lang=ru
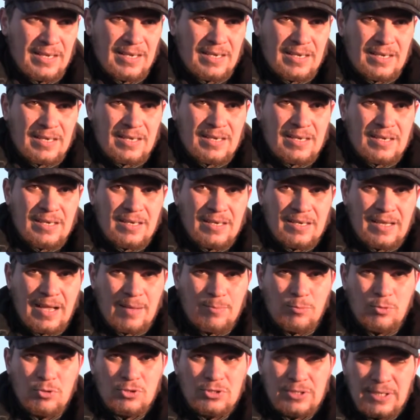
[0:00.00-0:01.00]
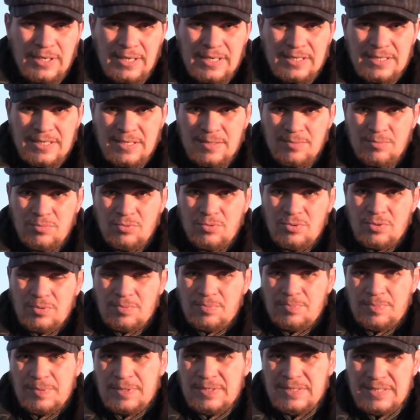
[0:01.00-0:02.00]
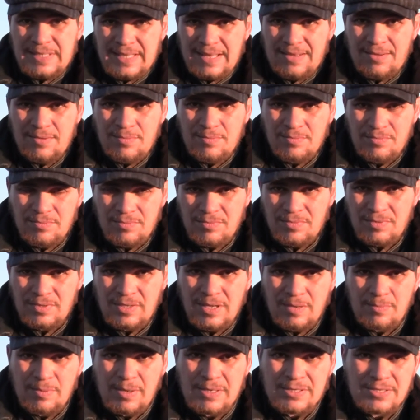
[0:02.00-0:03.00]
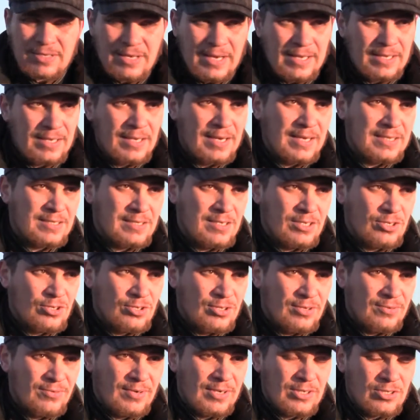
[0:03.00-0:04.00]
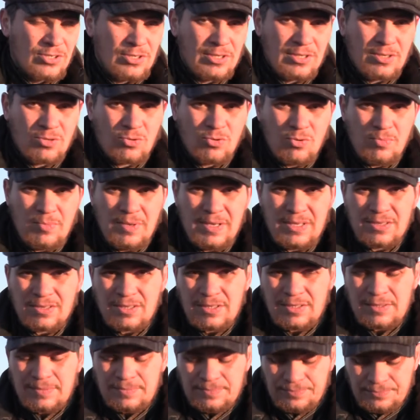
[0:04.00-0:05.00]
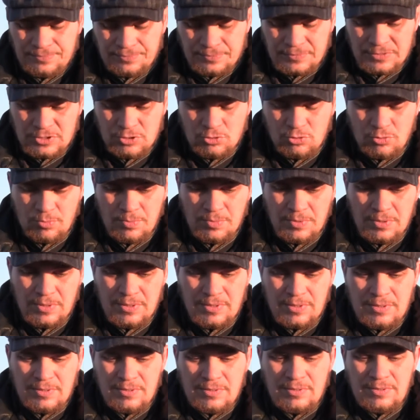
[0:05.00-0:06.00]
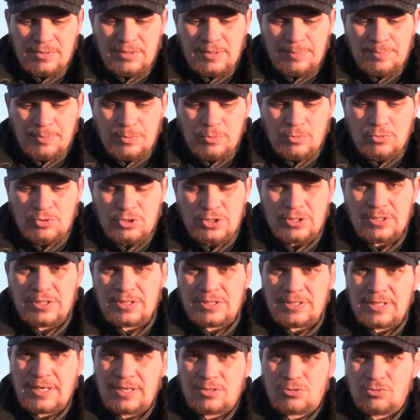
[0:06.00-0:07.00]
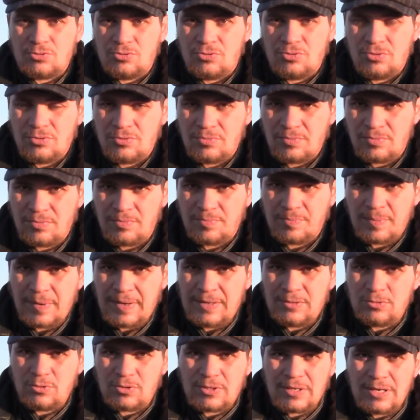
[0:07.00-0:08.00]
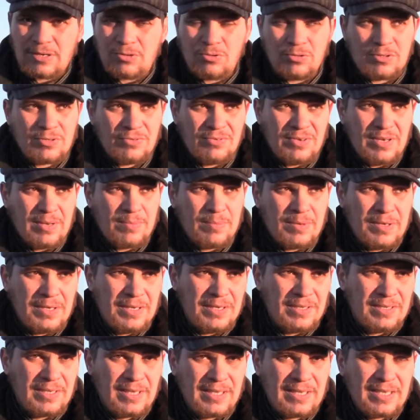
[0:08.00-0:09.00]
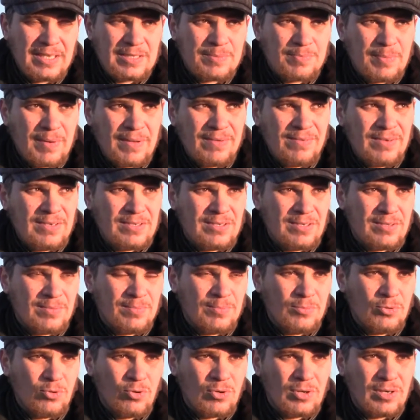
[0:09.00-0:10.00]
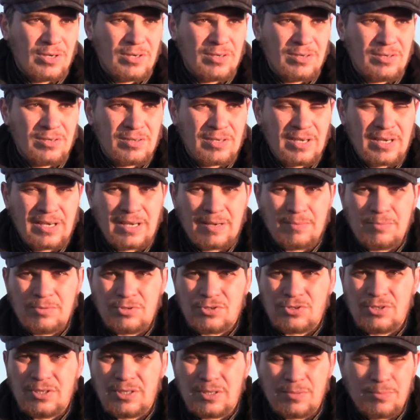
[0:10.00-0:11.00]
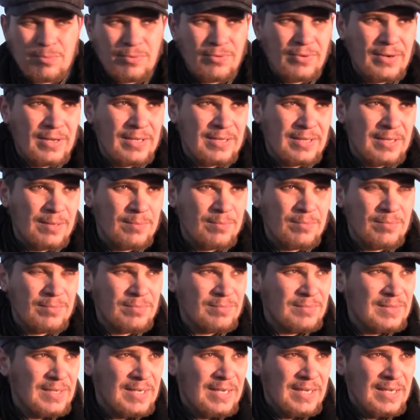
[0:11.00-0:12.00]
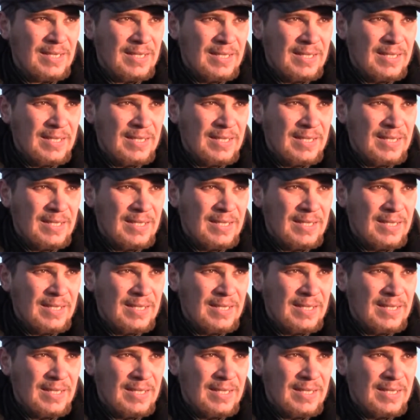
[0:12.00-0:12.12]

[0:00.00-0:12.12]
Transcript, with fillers: Э, кому интересно будет, представим на обозрение различные важные документы чтобы э, не получилось так, что пройдет какое-то время и на нас повесит много, как обычно это бывает, там